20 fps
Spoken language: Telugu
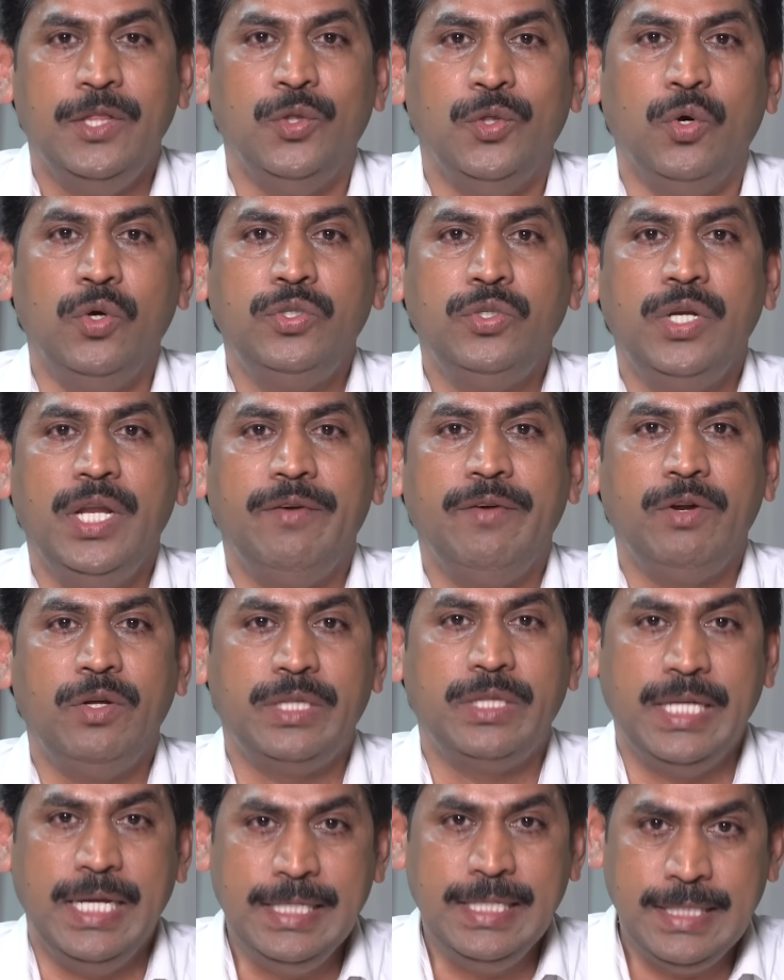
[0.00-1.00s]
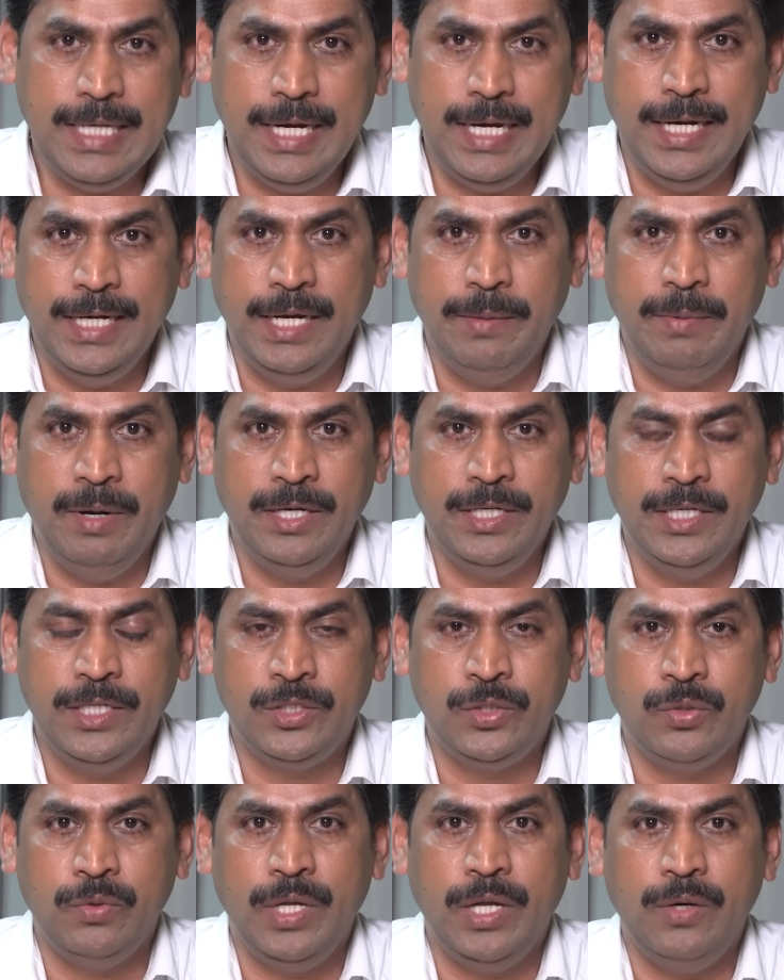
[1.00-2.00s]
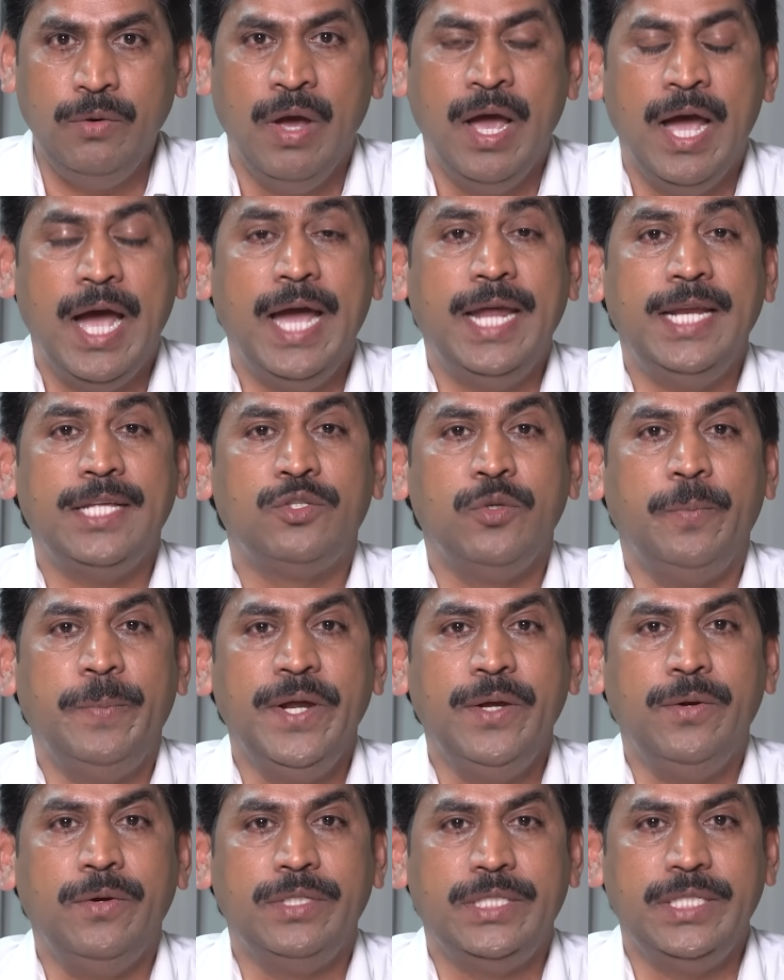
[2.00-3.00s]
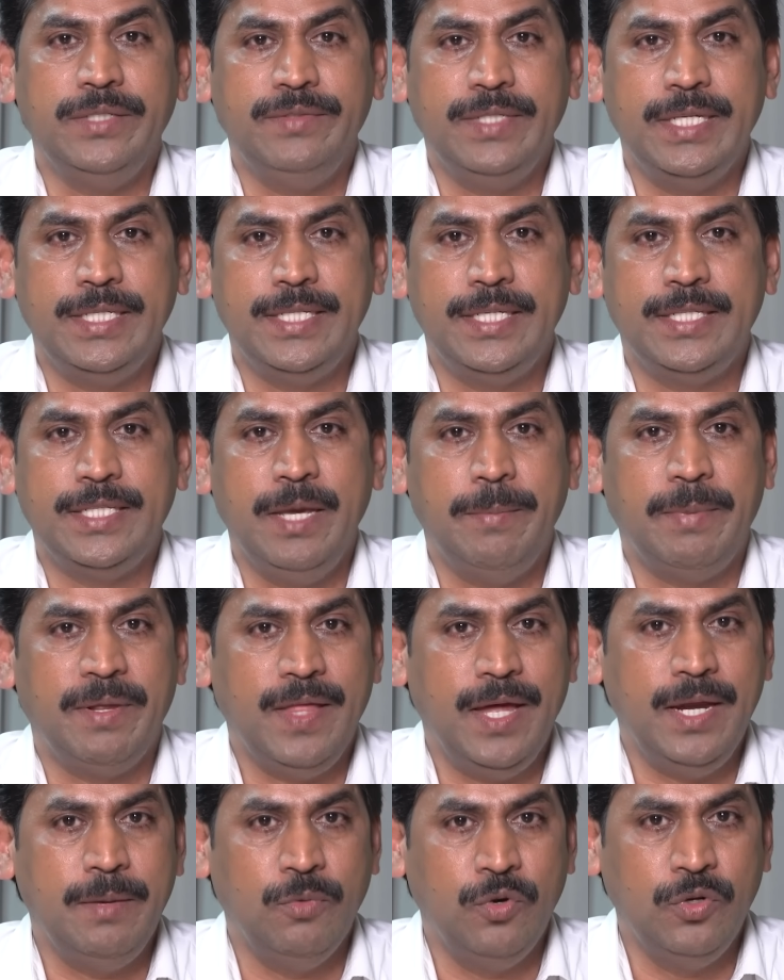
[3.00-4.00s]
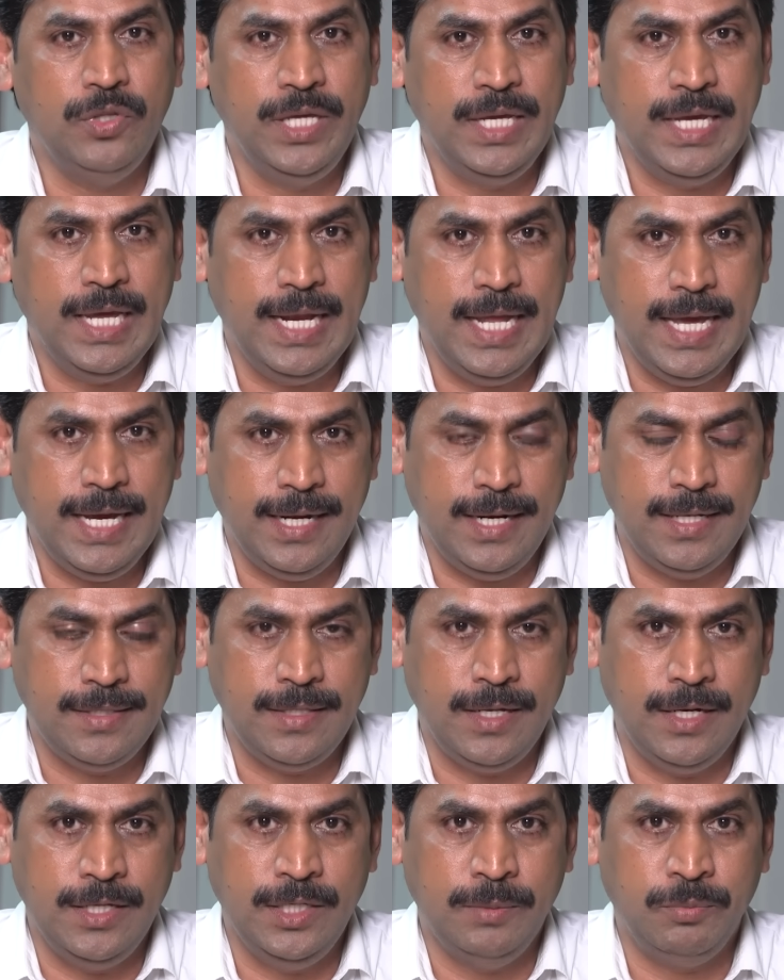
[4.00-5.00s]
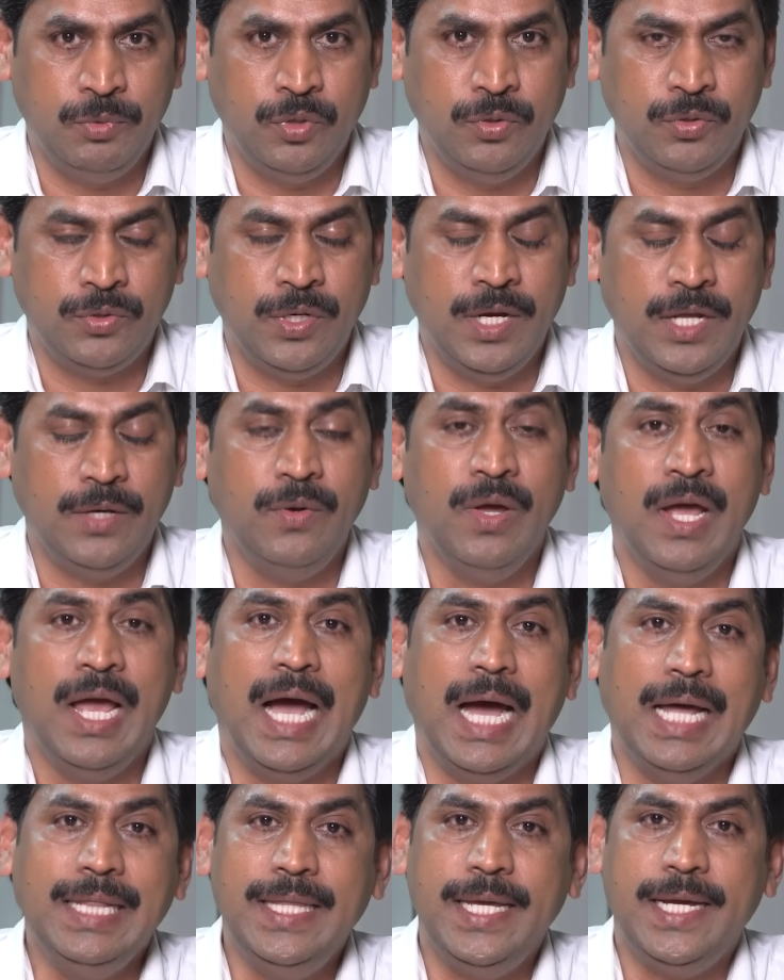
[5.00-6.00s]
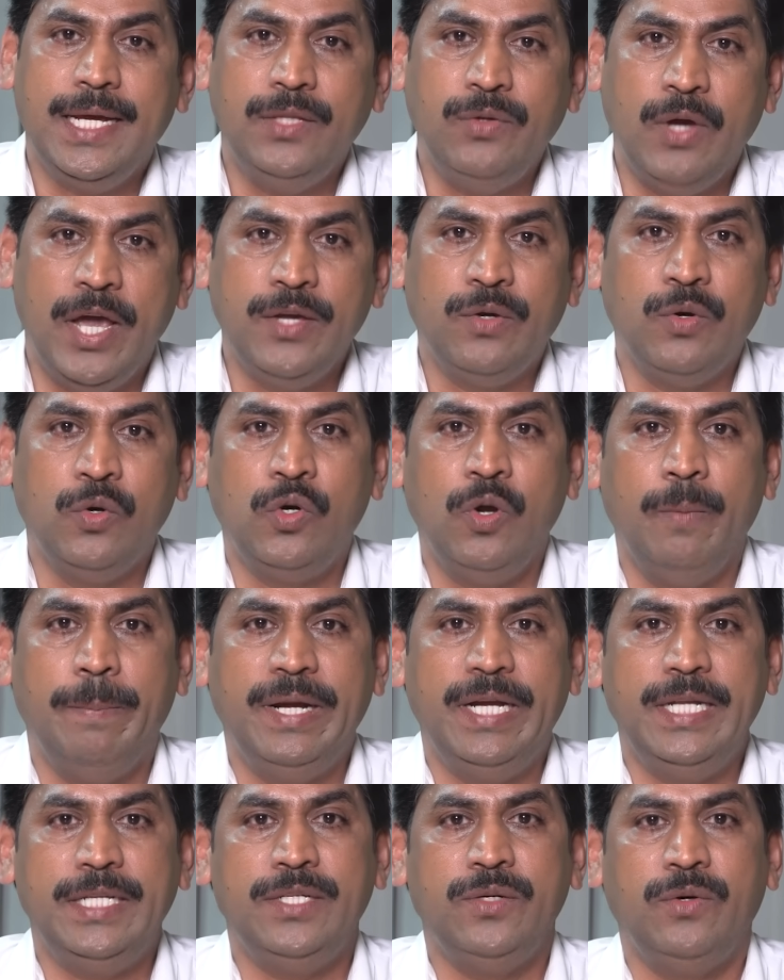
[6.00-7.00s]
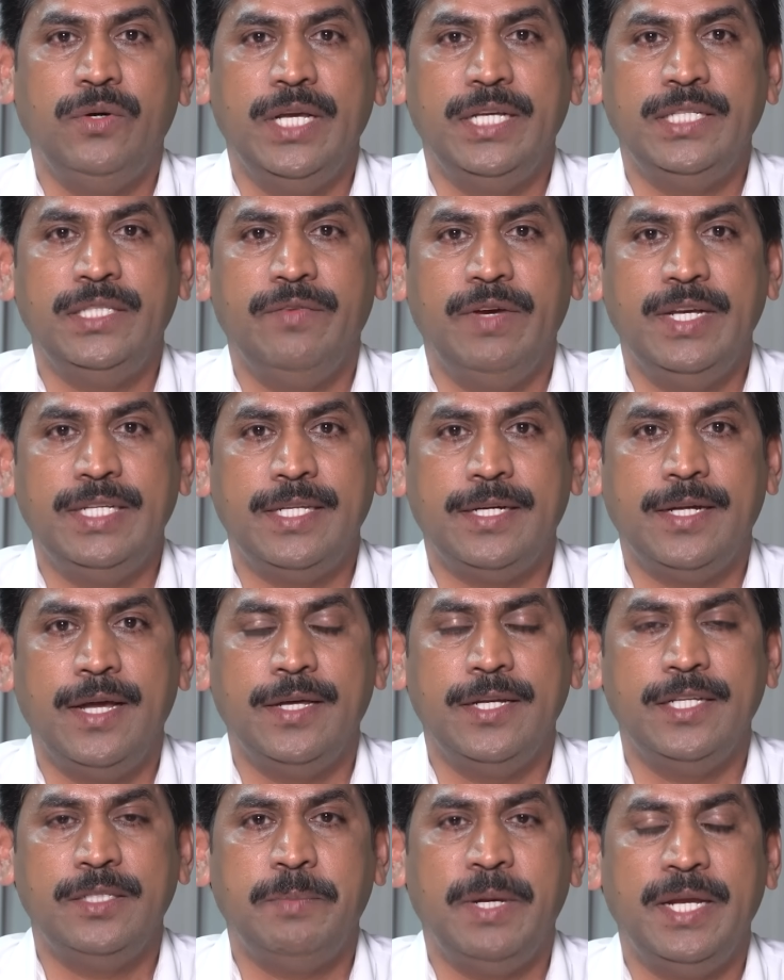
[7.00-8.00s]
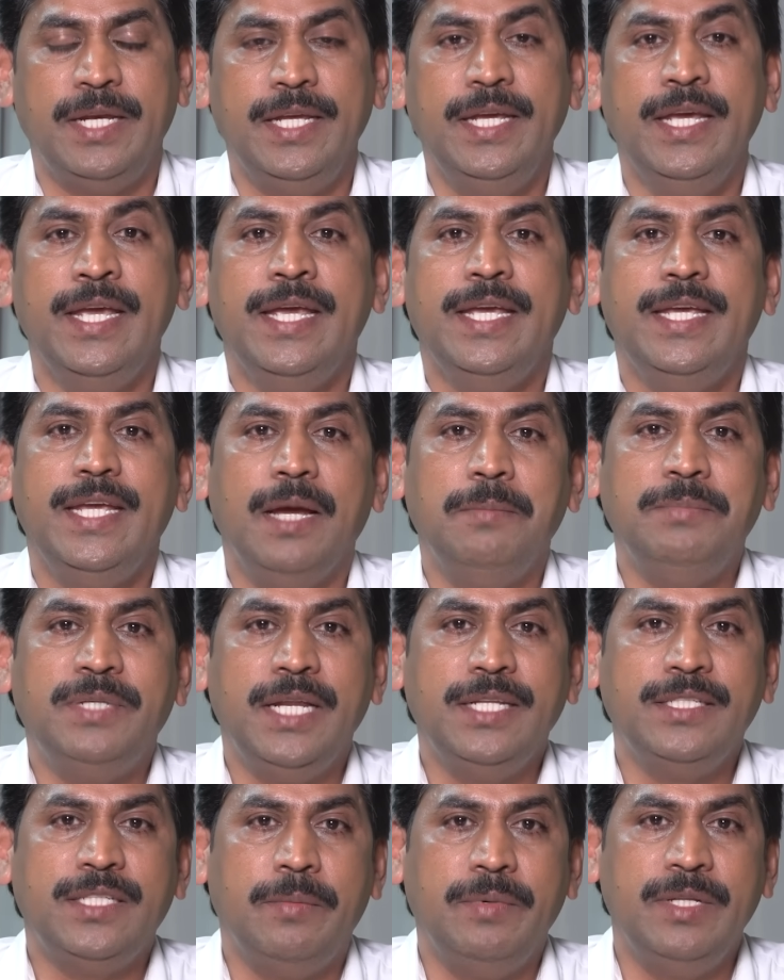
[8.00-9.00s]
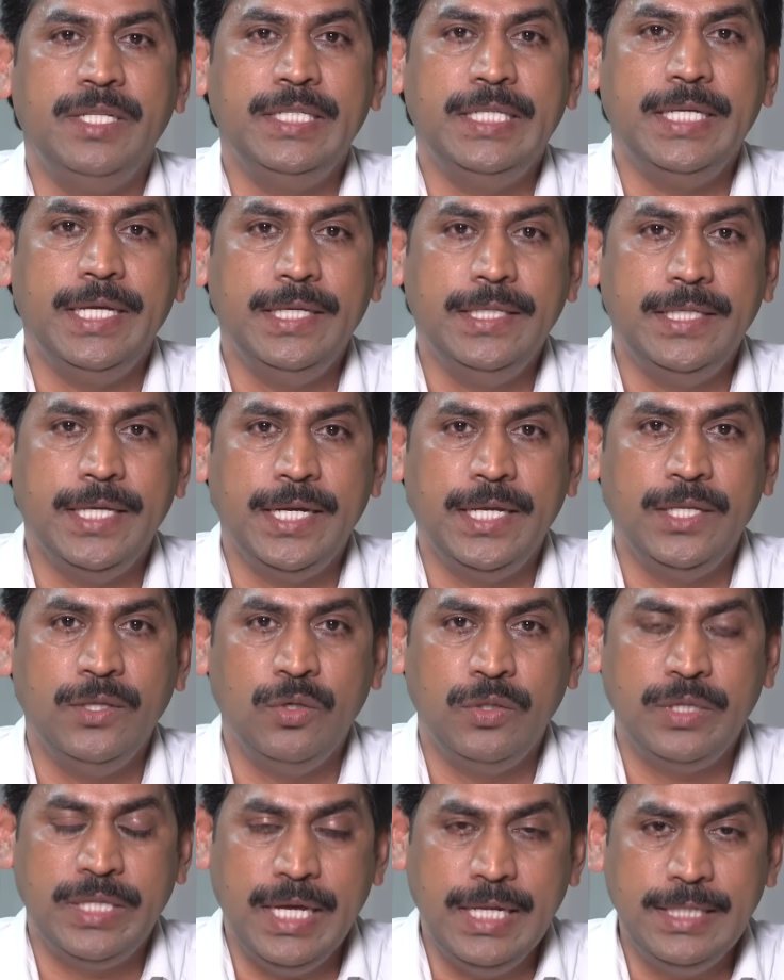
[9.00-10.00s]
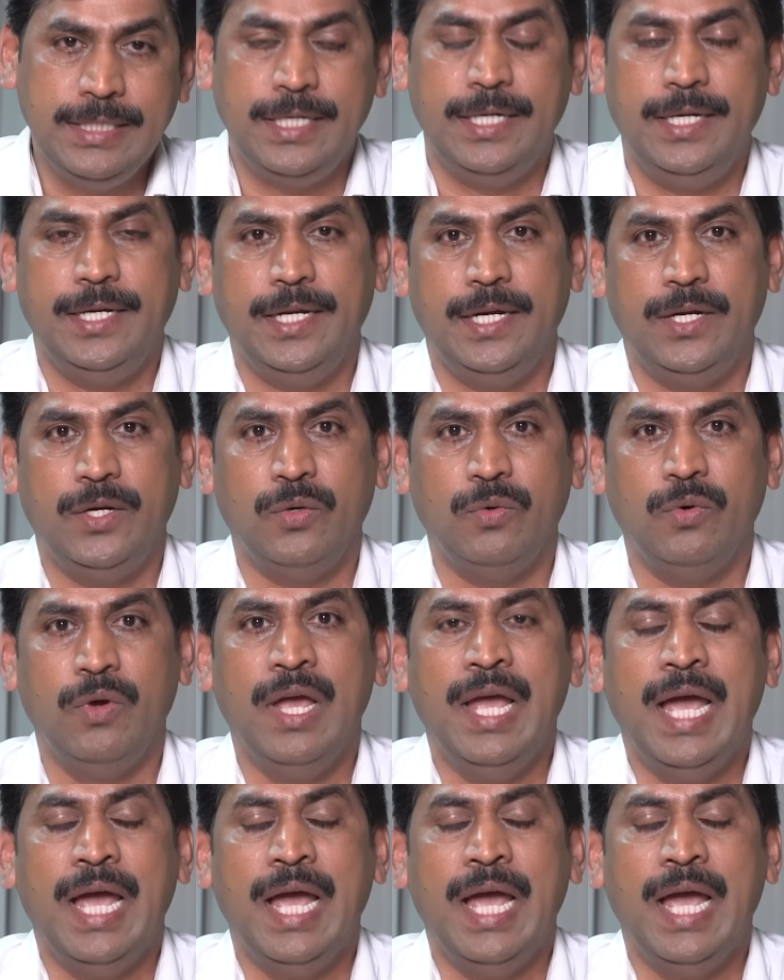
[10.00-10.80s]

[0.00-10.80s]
దోషులు ఎవరో తేల్చాలని డిమాండ్ చేస్తున్నారు ఆయన సుప్రీంకోర్టు చీఫ్ జస్టిస్కి ప్రధాని మోదీకి లేఖ రాస్తానని చెప్తూ వస్తున్నారు అంతేకాదు హైకోర్టులో పిటిషన్ కూడా వేసింది వైఎస్ఆర్ కాంగ్రెస్ పార్టీ ఈ అంశానికి సంబంధించి ఏం జరిగిందో తేల్చండి అంటూ